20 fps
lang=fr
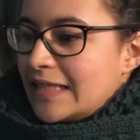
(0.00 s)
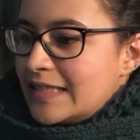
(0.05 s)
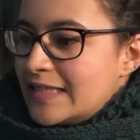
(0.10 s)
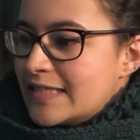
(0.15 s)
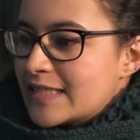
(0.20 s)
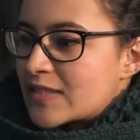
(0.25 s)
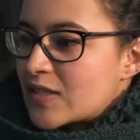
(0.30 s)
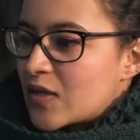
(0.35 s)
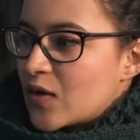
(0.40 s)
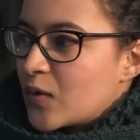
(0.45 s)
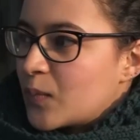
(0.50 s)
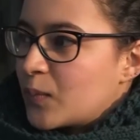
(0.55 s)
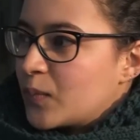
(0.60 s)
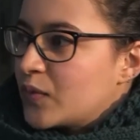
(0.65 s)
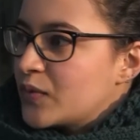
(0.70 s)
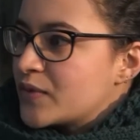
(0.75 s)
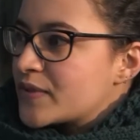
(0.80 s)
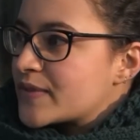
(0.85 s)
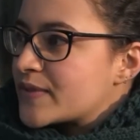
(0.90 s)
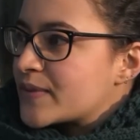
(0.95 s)
Ils sont
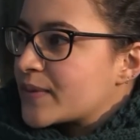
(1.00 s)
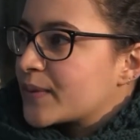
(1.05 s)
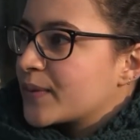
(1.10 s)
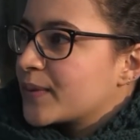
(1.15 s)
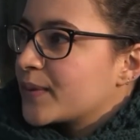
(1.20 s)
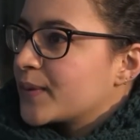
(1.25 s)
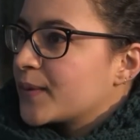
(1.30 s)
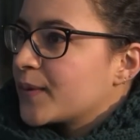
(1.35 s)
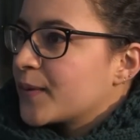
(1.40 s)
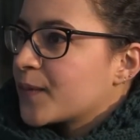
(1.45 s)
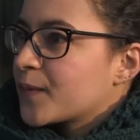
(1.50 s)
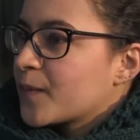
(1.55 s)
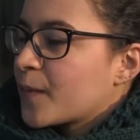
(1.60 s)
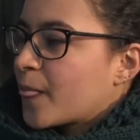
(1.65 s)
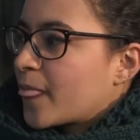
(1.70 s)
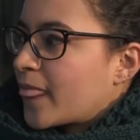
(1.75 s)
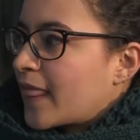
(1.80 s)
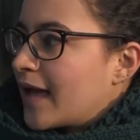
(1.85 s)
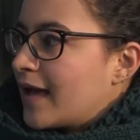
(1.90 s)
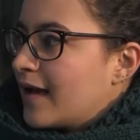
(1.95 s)
plus euh,
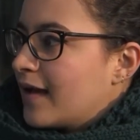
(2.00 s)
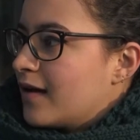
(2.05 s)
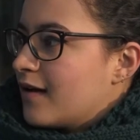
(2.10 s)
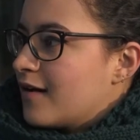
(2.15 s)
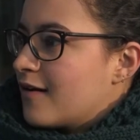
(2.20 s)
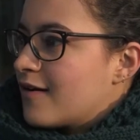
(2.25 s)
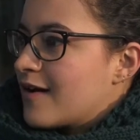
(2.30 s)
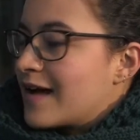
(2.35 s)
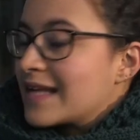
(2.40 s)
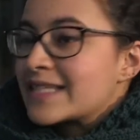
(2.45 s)
euh,